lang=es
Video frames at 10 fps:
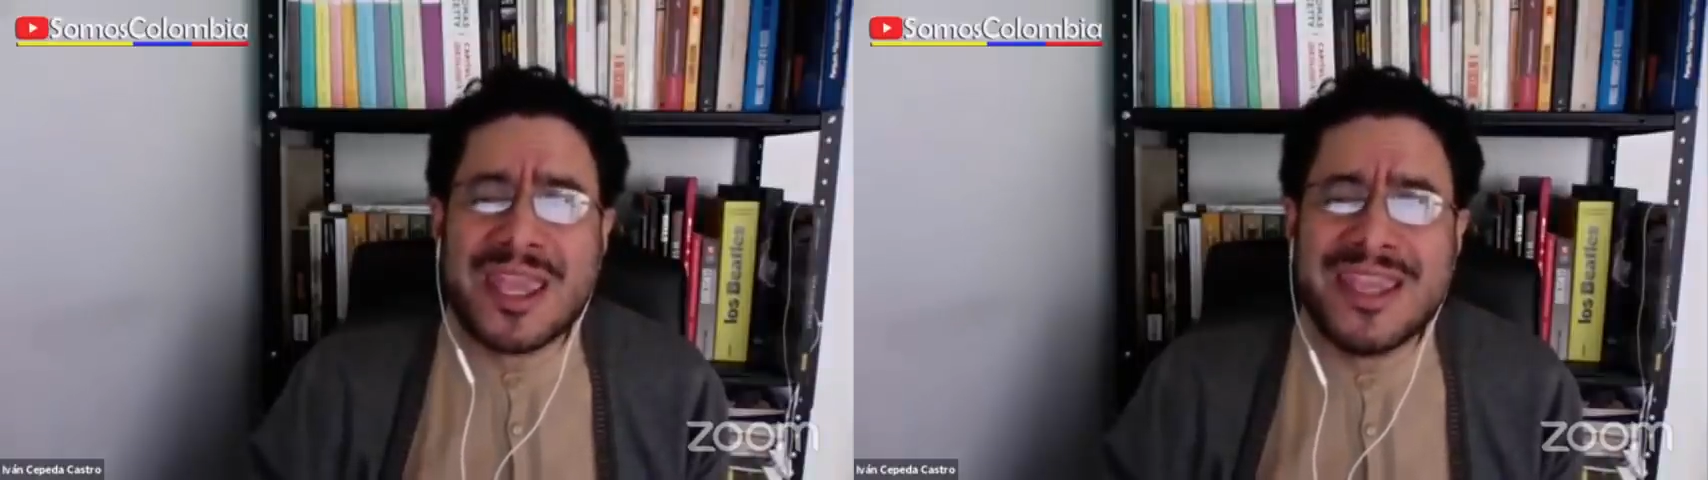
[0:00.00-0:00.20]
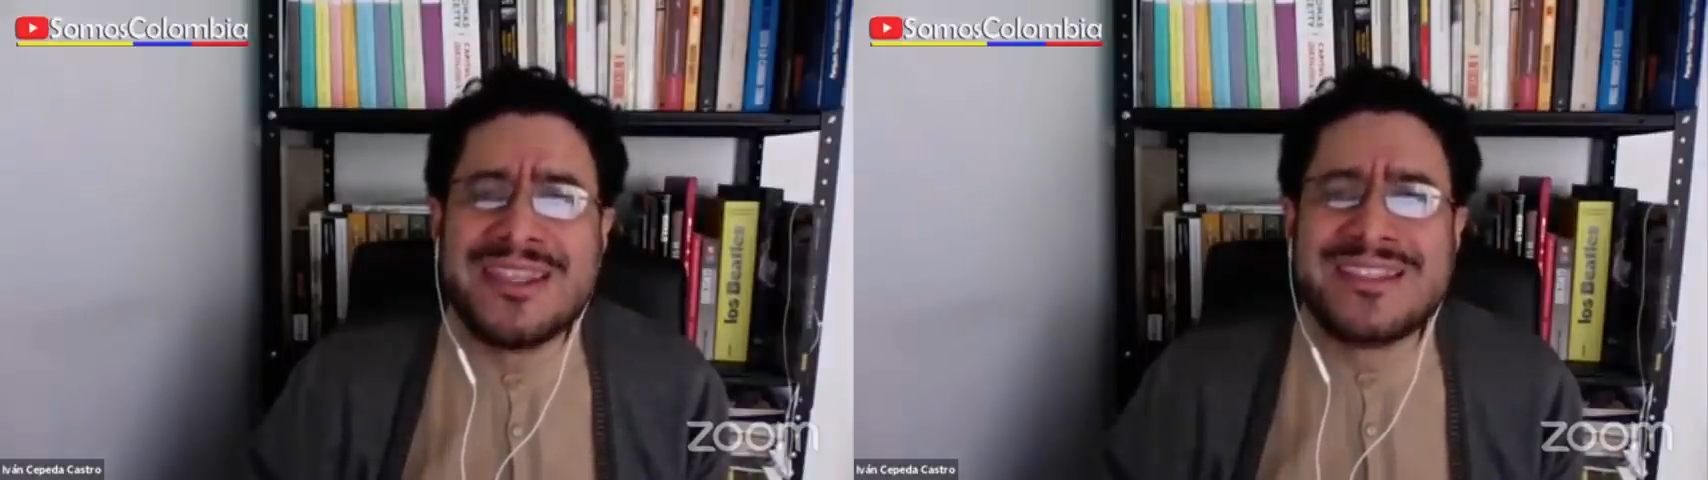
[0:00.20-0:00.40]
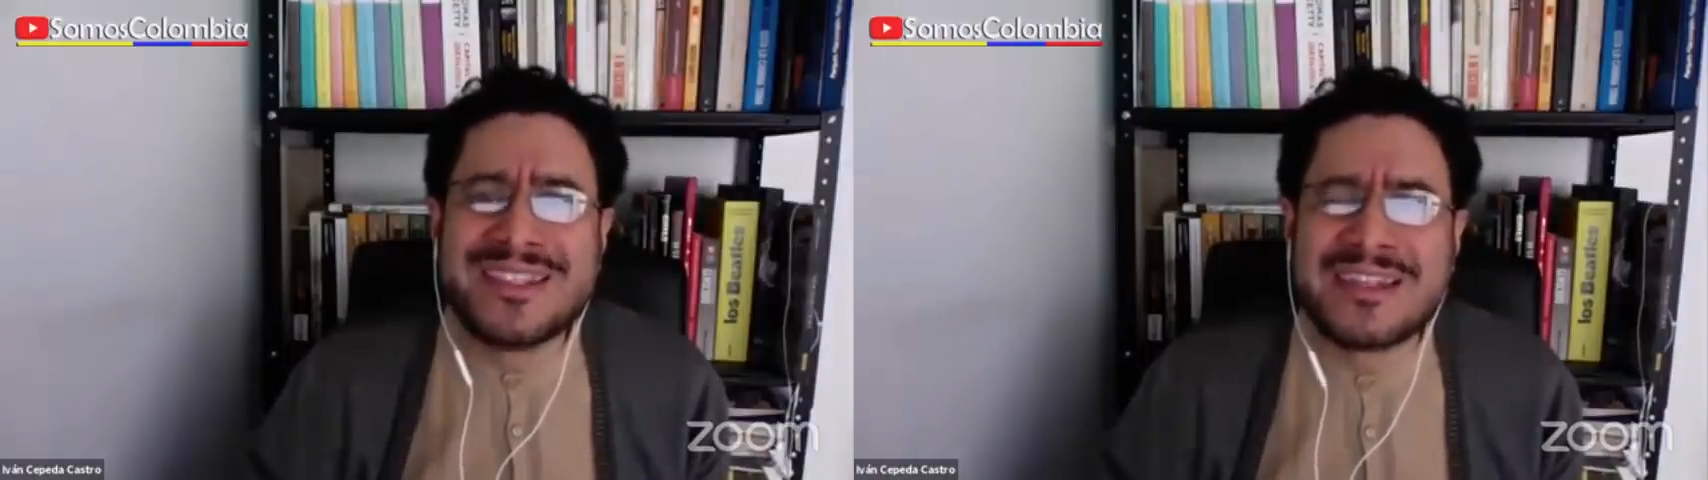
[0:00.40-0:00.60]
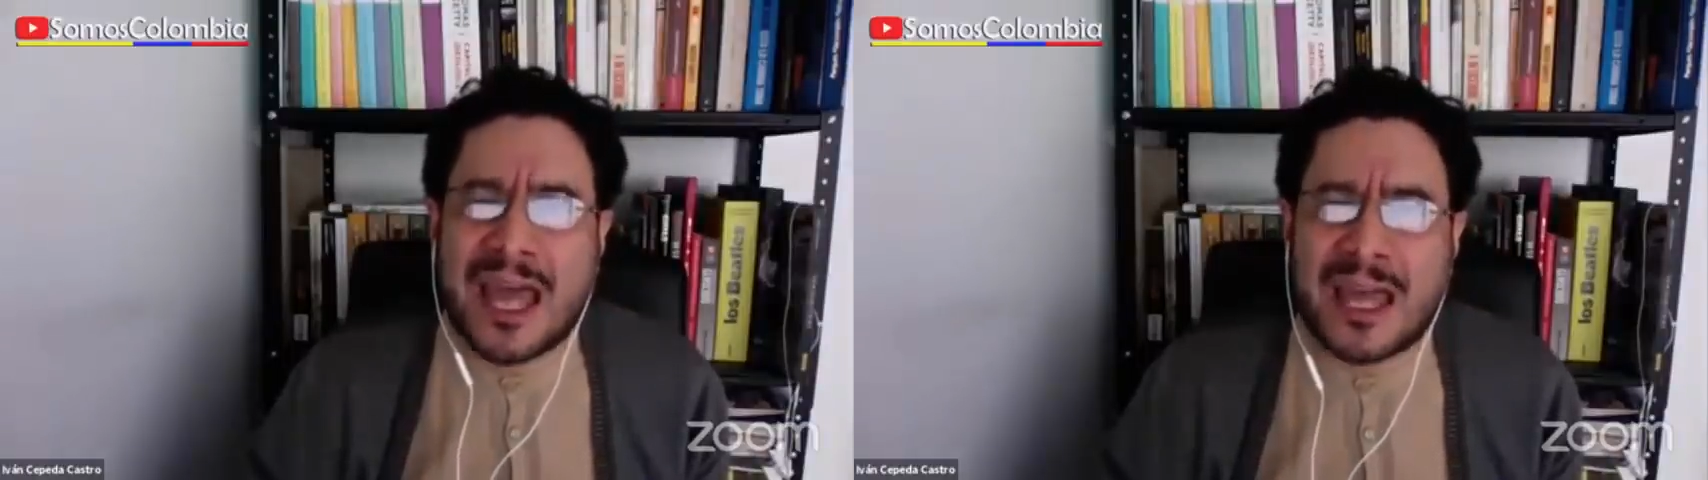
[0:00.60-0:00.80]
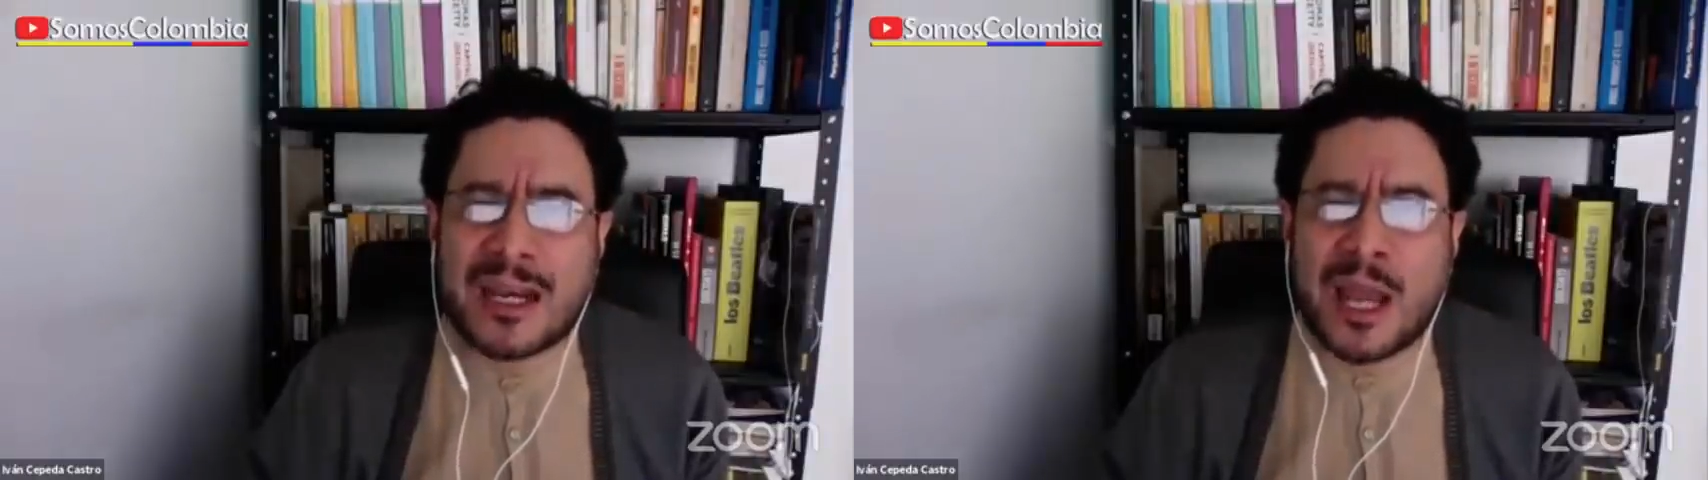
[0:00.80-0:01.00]

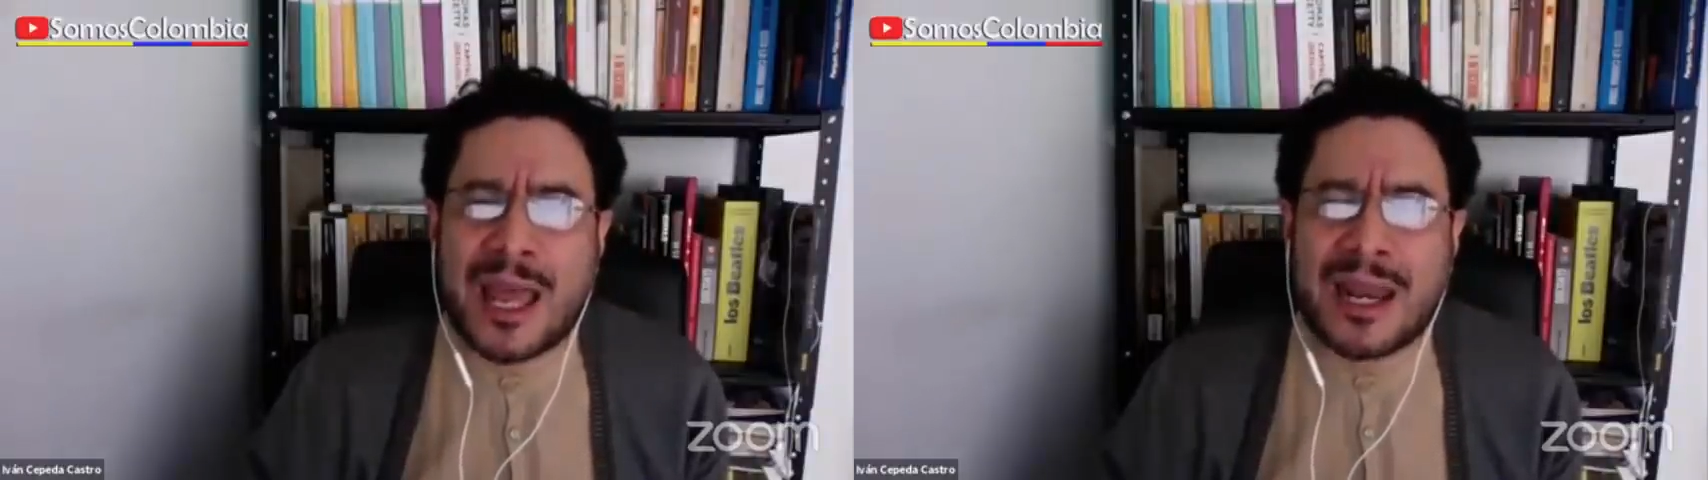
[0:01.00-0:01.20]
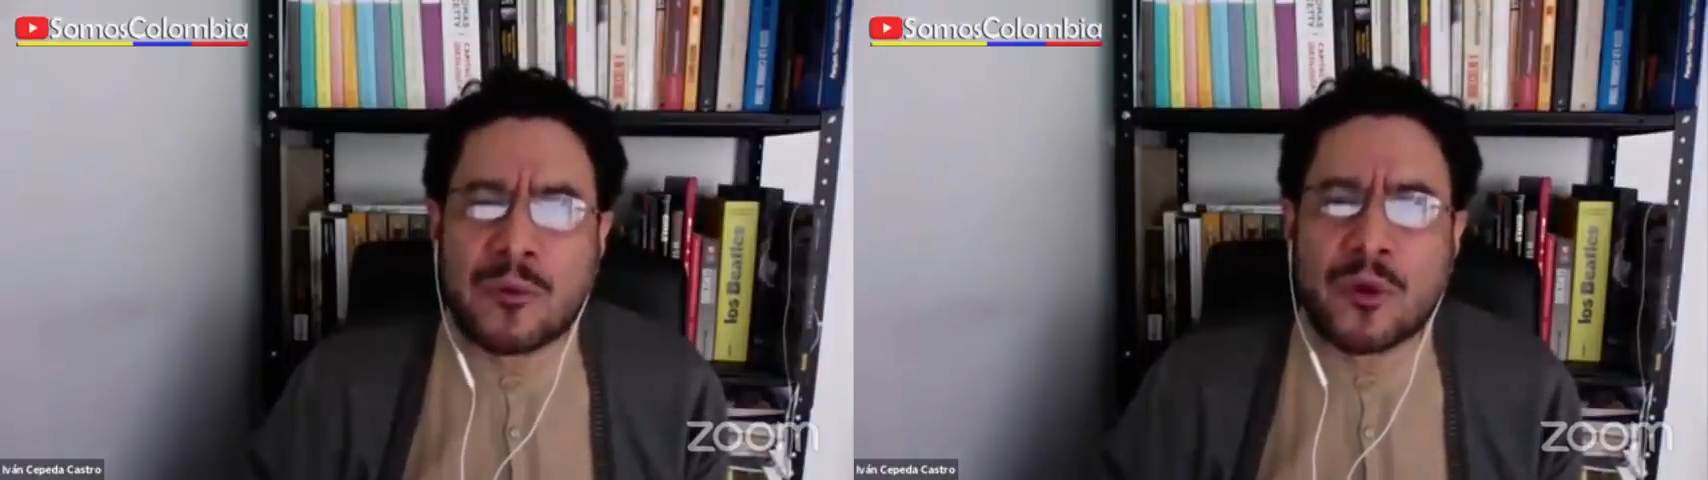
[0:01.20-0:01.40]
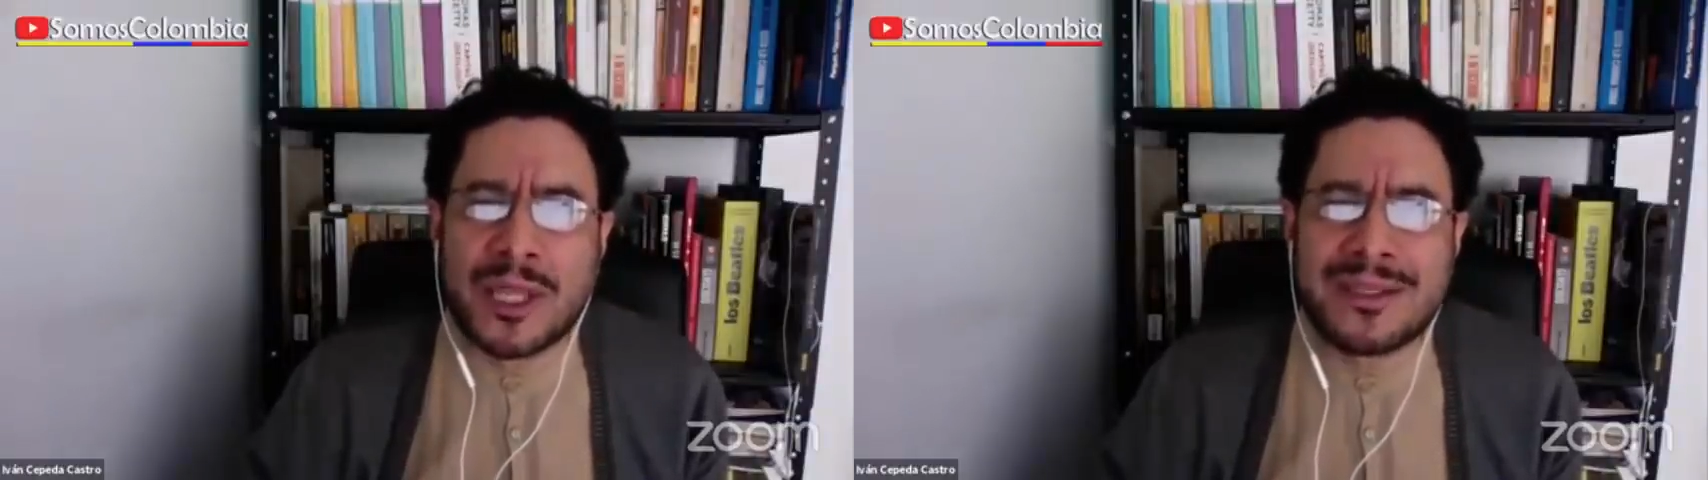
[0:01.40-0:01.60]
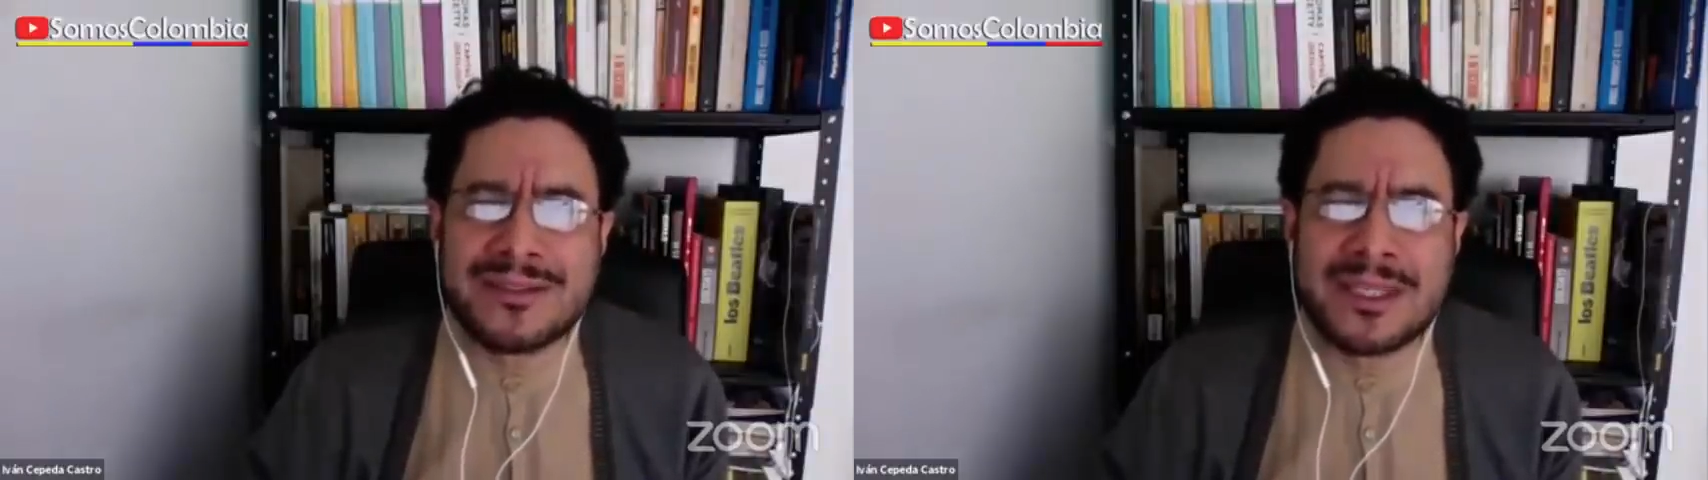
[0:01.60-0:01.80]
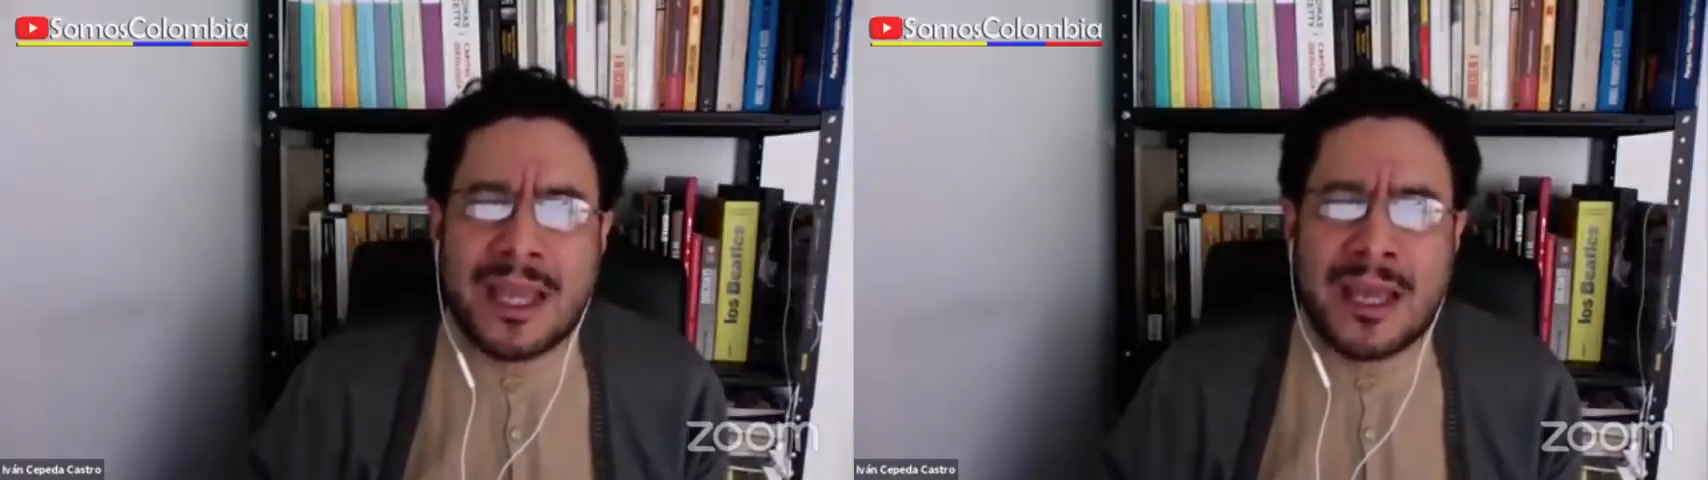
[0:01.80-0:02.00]
incitar a la
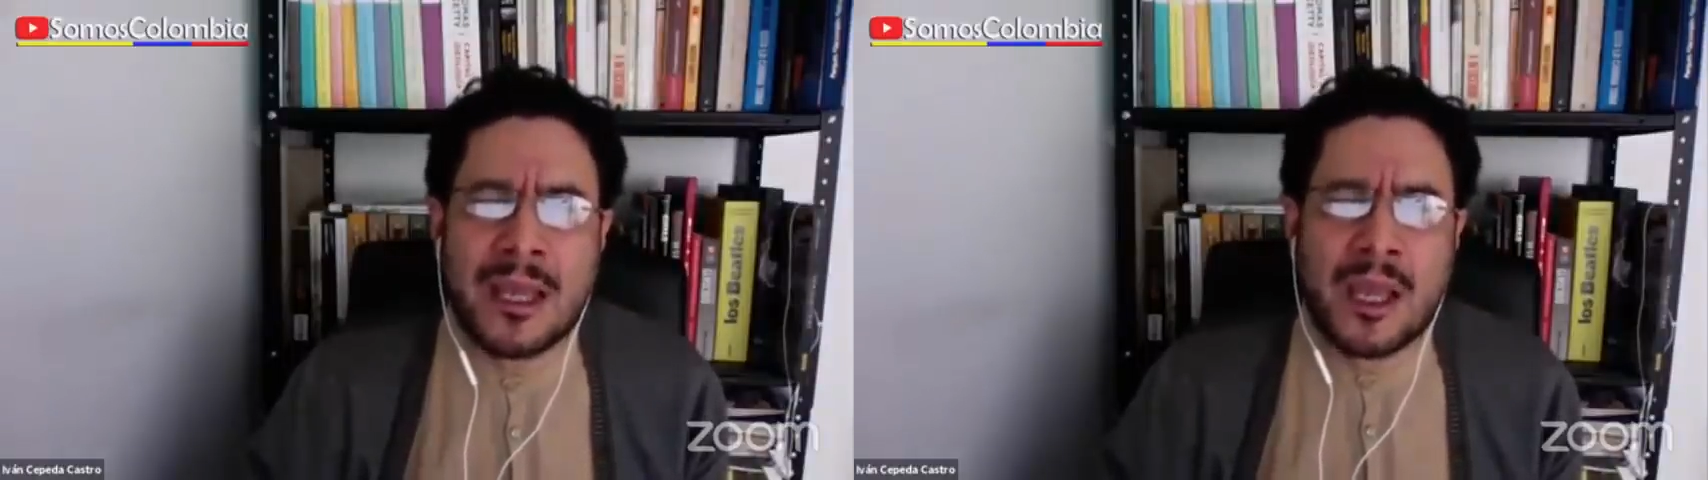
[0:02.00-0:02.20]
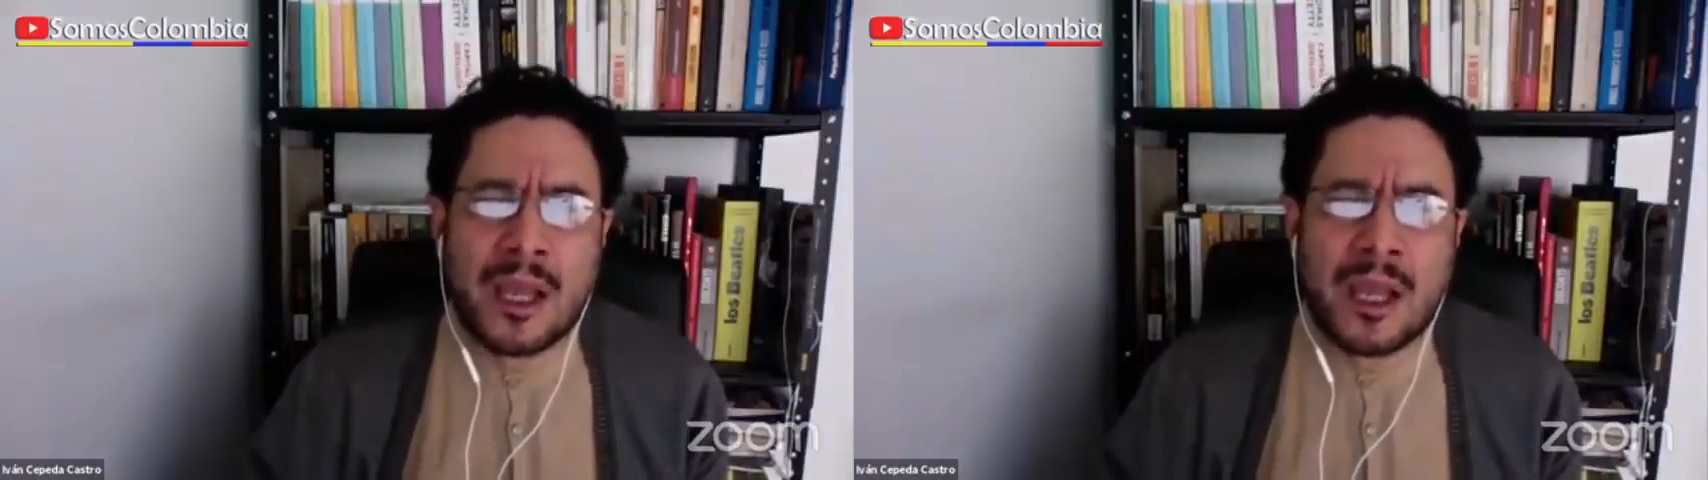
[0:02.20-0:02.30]
violencia